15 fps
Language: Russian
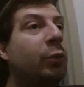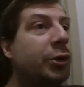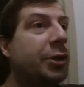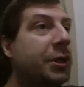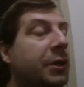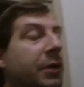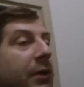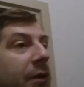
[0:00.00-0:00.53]

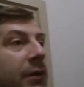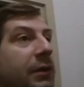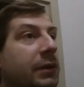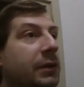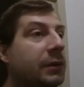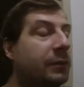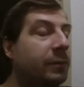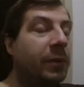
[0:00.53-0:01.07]
мужчине
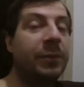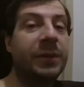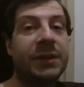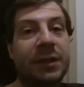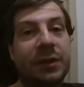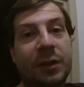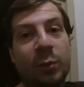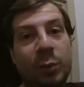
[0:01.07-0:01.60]
э,
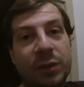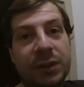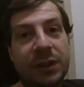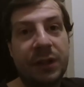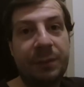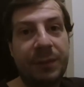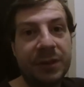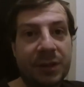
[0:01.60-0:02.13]
по-быстренькому
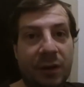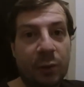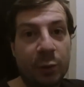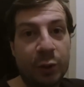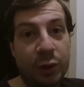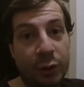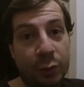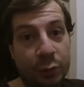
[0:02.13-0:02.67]
закрепить,
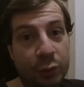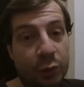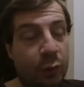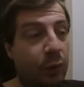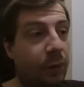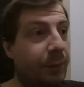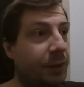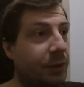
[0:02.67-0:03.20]
короче,
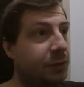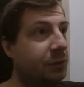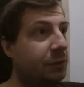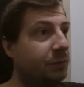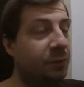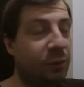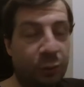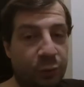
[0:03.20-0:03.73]
люстру. Опять же,
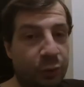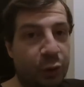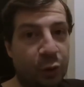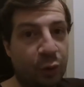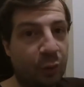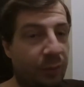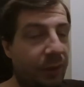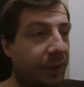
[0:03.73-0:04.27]
беру
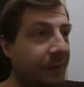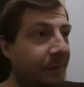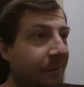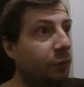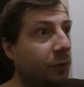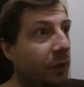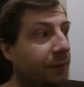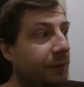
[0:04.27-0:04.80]
тысячу рублей.
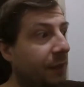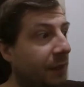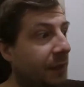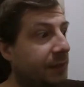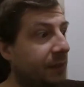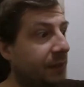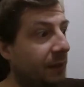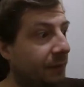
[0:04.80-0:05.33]
Ну, а
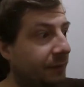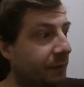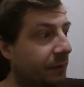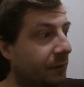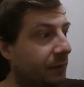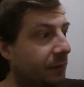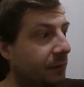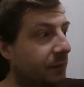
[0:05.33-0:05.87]
вторая
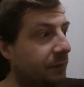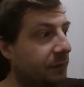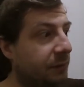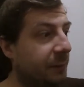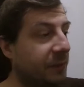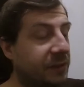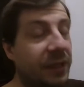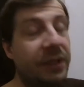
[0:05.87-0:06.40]
заявка с
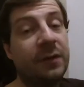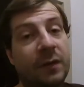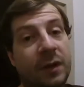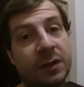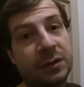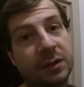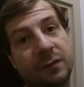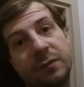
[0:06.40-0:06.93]
последнего
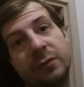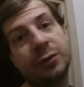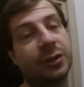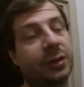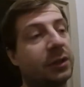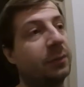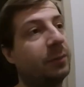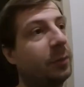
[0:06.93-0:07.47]

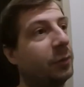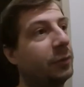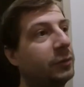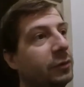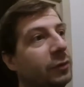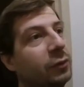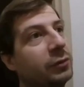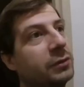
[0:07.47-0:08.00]
электровложика по
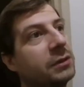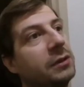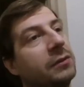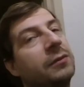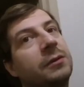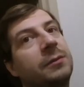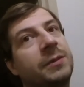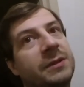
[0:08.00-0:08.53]
поводу люстры.
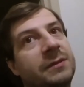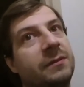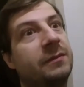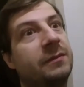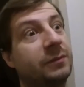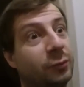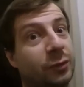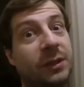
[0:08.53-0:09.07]
Вот
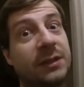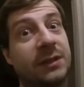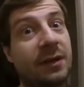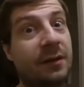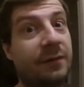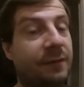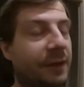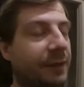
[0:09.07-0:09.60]
уже
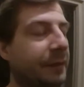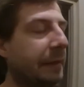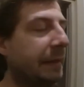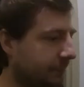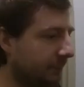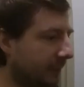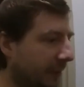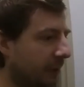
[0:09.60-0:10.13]
сарафан.
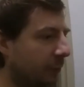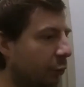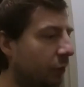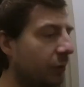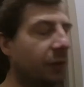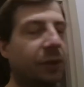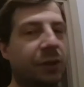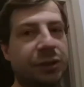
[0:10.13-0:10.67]
Надо
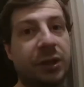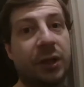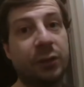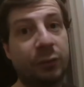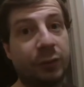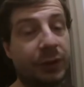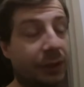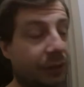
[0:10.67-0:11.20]
будет на
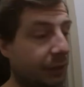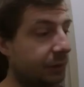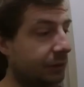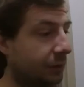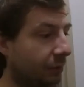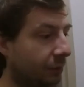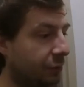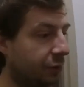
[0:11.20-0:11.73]
гражданку ехать.
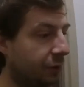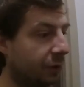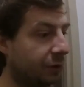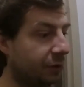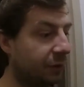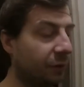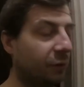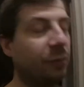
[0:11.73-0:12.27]
Короче,
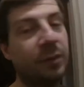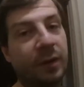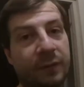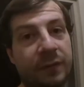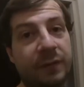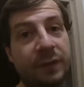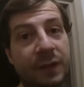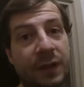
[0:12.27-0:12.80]
гражданка у меня
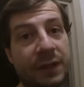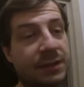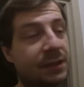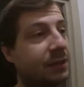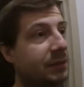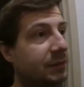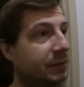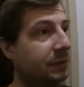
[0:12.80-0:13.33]
в
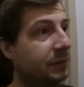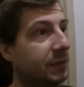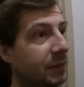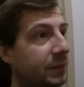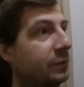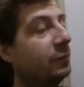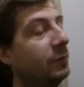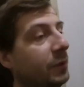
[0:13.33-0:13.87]
12,
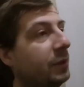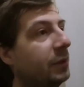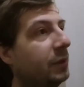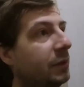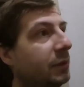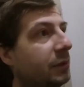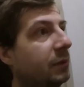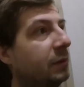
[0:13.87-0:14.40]
дядя у
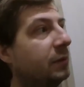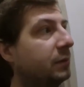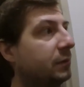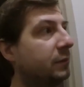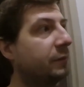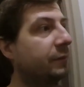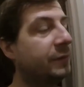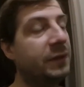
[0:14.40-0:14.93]
меня э,
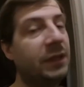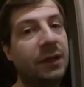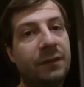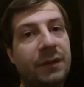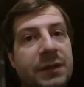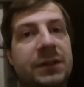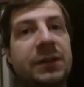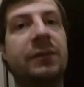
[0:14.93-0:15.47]
в
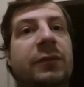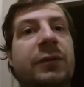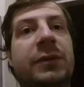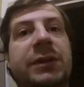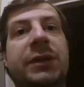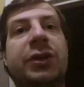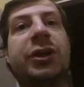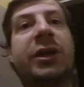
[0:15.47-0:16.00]
9.
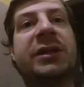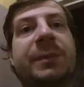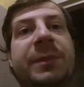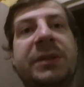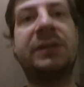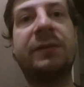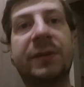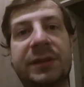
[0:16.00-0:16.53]
Вот, сейчас
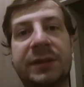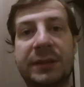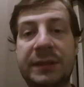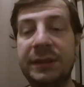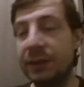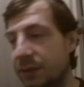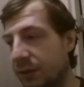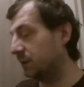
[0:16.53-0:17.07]
без
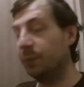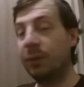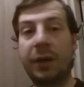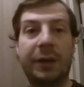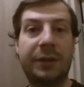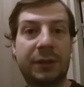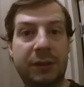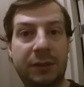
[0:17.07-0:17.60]
20.
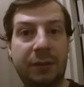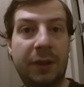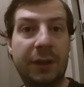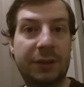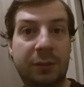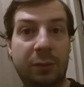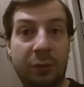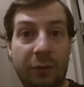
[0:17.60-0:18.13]
Собираюсь,
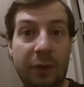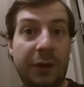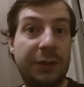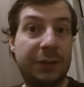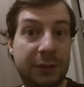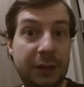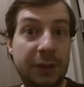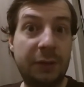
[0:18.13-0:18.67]
одеваюсь,
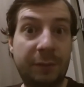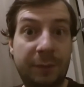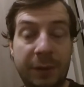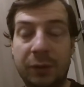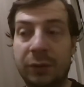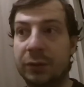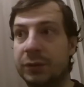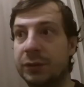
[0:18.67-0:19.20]
обуваюсь и
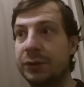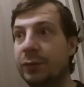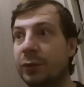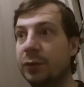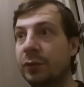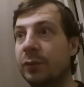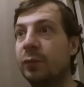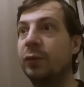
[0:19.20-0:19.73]
вперед.
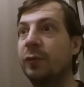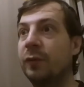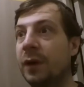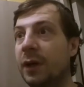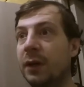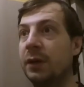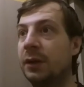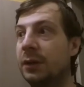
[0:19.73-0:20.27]
Живет он
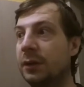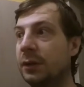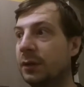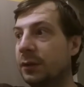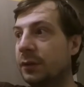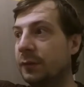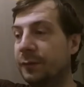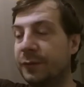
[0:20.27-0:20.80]

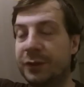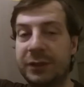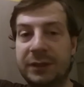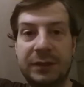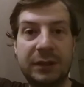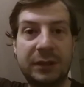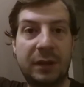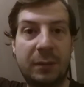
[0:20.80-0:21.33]
буквально в
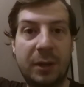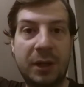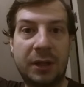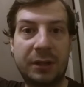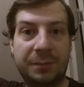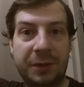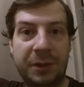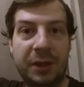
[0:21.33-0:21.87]
шести домах
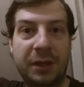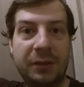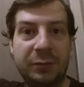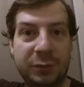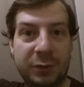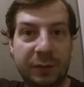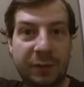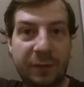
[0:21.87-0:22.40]
от меня.
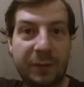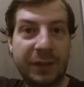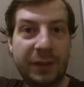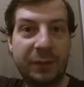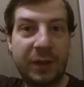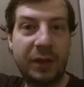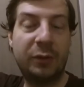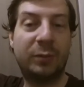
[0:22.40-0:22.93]
Ну, чтобы вы
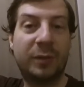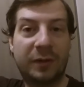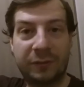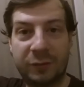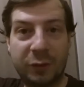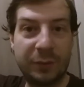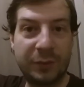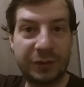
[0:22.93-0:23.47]
понимали, у меня меня
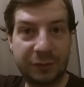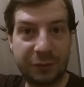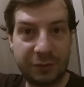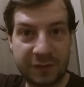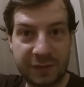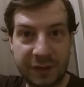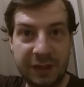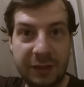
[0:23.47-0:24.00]
в доме
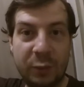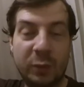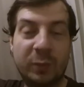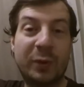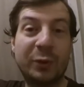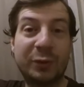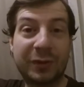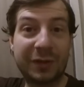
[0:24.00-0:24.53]
живет в среднем от
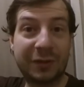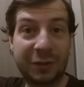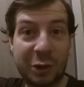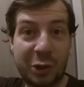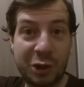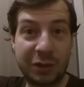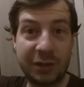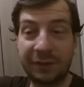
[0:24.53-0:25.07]
полутора
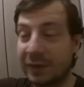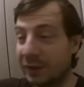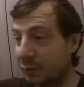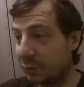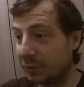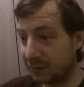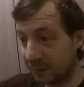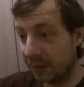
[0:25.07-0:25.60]
тысяч человек,
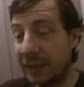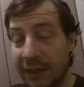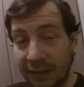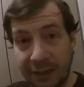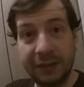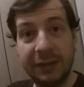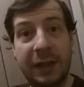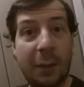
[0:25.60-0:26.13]
то есть
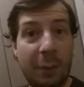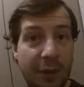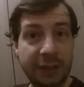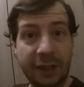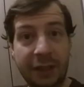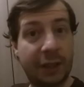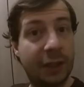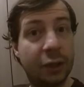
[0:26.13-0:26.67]
дома
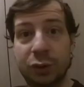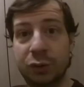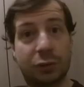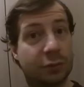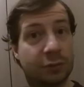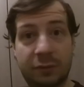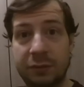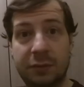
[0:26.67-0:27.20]
такие,
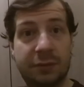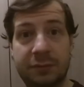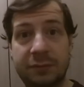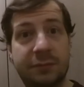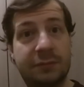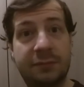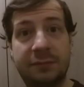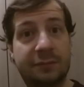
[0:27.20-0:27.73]
что
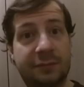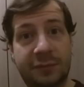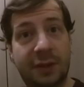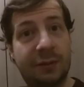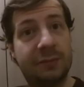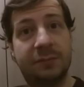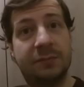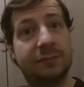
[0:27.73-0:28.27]

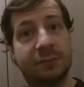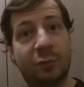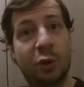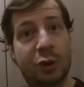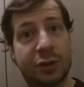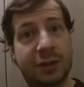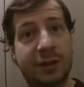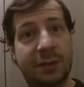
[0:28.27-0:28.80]
там
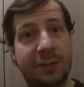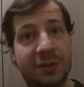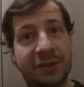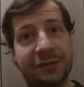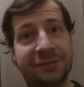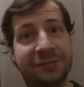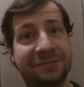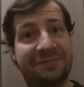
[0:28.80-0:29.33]
больше 100
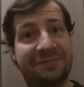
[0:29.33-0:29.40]
метров.